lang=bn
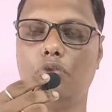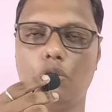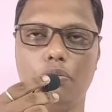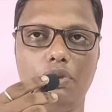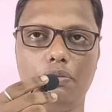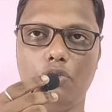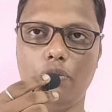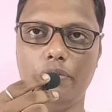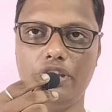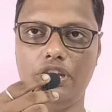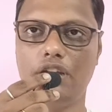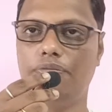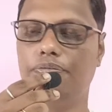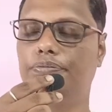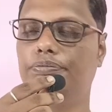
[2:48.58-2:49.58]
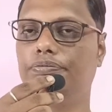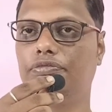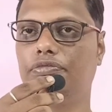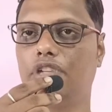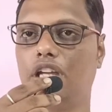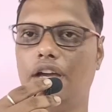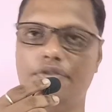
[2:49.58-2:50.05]
প্রবলেম হবেই না
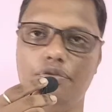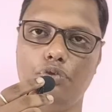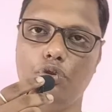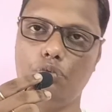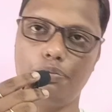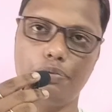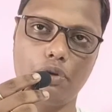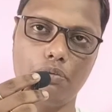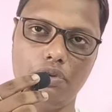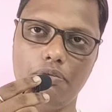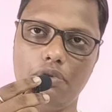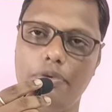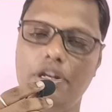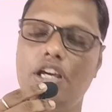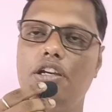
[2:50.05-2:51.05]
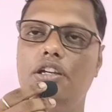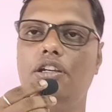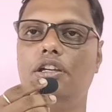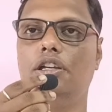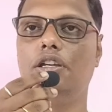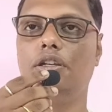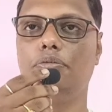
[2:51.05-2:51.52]
আমি বলবো প্রবলেম হবে না
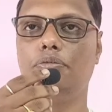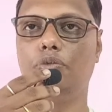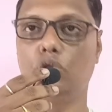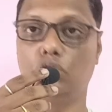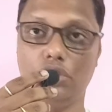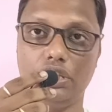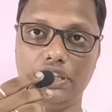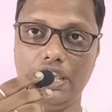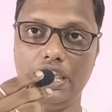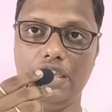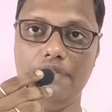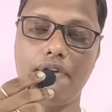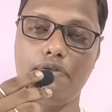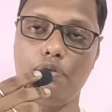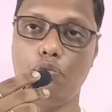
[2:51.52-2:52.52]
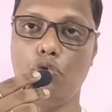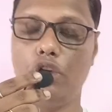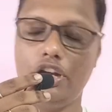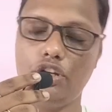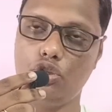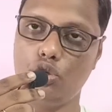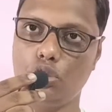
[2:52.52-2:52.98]
প্রত্যেকে এইভাবে
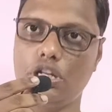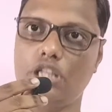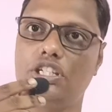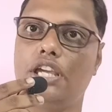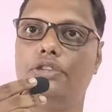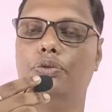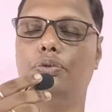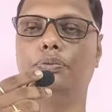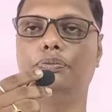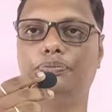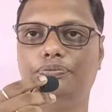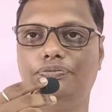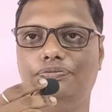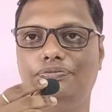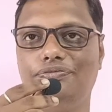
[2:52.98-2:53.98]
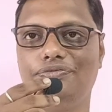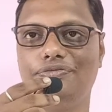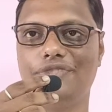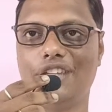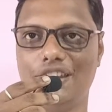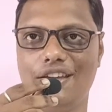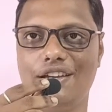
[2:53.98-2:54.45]
মনের জোরটা চাইতো
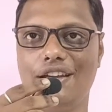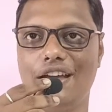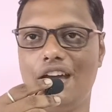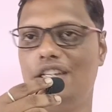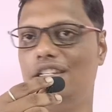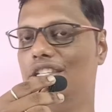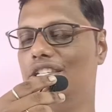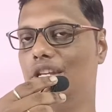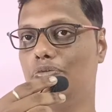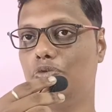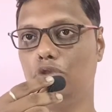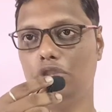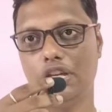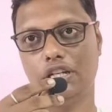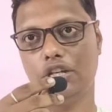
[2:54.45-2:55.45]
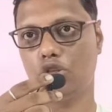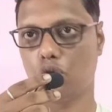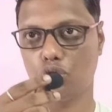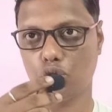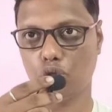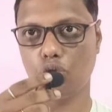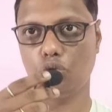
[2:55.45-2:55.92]
তাই না আর নিজের ভুল থাকলে
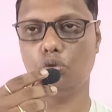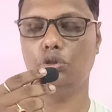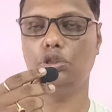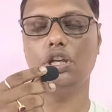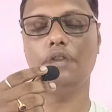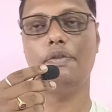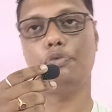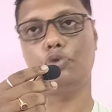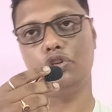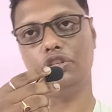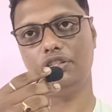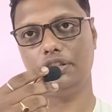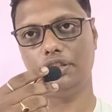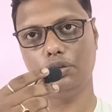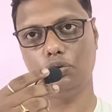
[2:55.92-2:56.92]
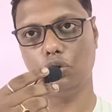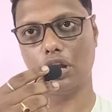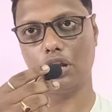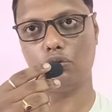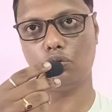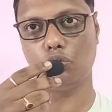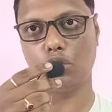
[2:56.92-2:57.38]
সংশোধন করতে হবে পরিস্থিতি
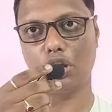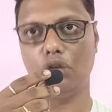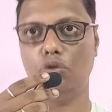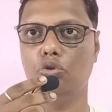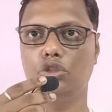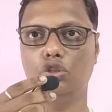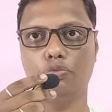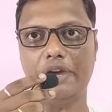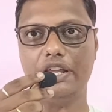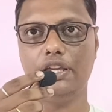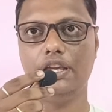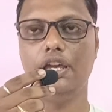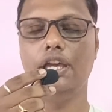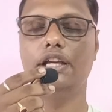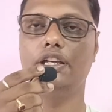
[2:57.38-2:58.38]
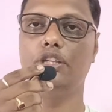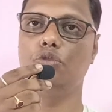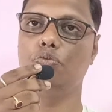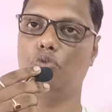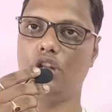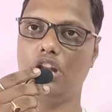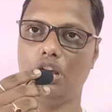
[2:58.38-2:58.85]
ঘোলালো ঘোরালো হতেও পারে
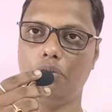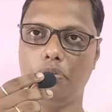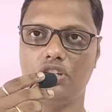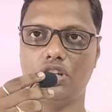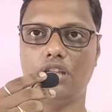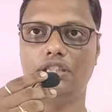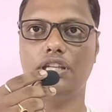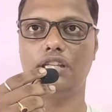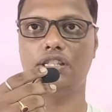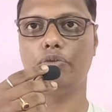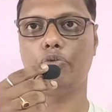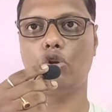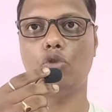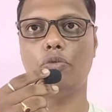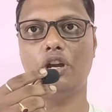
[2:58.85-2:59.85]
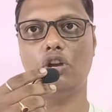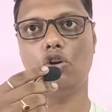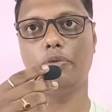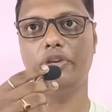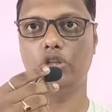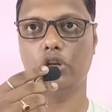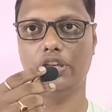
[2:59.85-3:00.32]
কিন্তু মনে রাখবেন সাথে আছে ভগবান
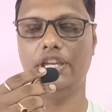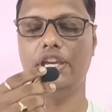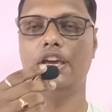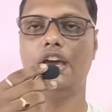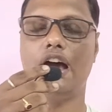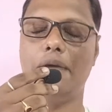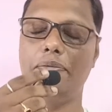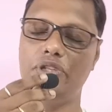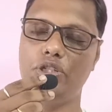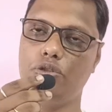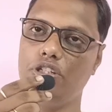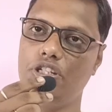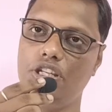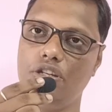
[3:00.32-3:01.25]
হবে জয় আমি যদি